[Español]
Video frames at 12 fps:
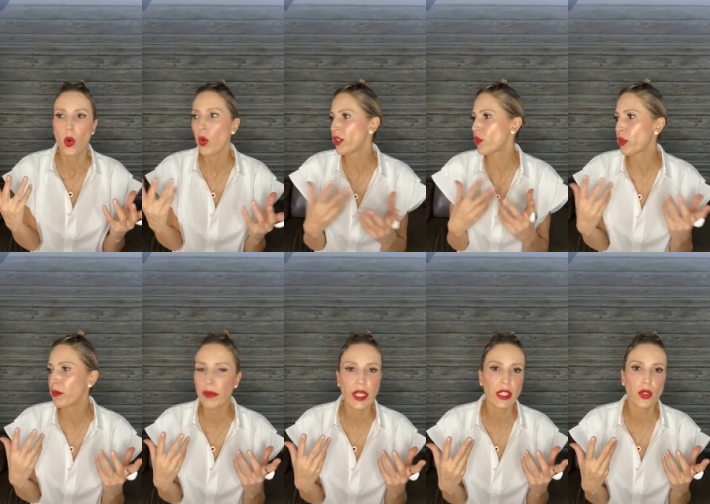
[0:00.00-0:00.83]
O estoy
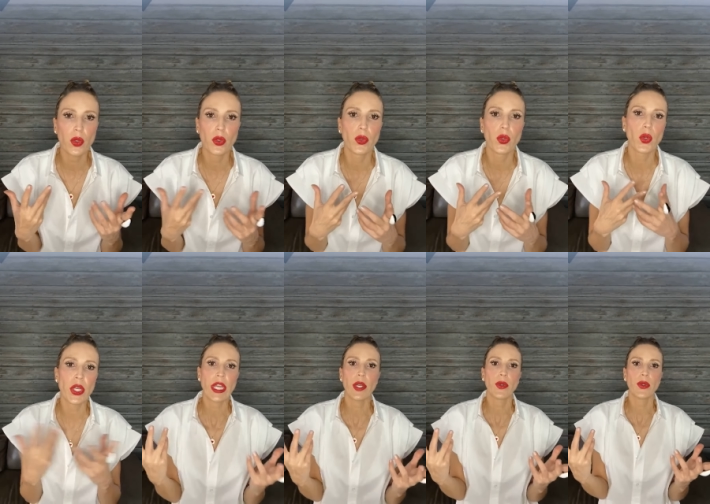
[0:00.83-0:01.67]
viviendo con un
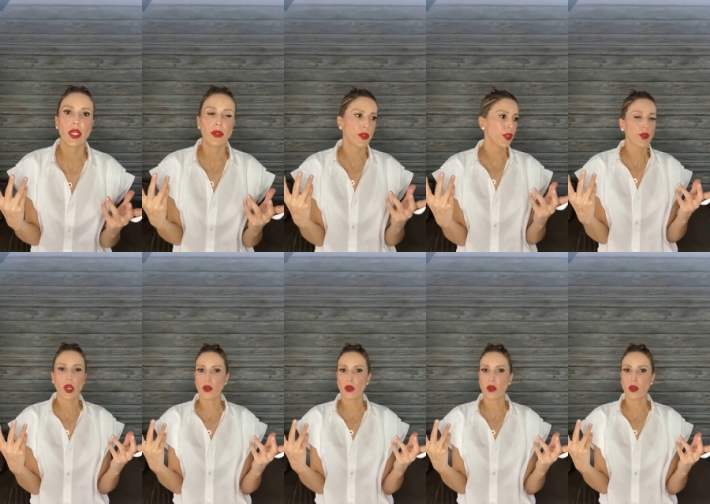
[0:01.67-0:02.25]
conejo que lo único